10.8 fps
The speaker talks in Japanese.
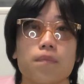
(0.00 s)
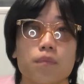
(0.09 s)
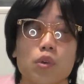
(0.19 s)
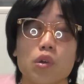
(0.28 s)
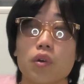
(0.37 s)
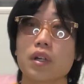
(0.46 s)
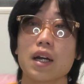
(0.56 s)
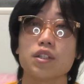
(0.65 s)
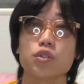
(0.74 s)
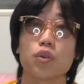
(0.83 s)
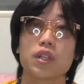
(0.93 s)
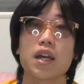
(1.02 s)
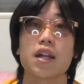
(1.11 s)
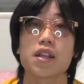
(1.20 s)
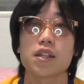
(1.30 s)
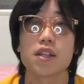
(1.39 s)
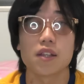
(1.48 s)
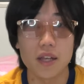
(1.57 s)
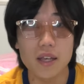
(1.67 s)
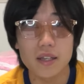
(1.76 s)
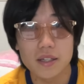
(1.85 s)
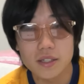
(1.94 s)
もう速乾状態らしいんですね。
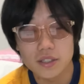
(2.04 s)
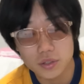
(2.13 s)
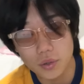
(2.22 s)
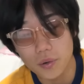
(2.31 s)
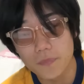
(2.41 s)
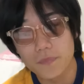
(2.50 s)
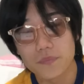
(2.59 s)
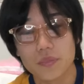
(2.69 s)
そう。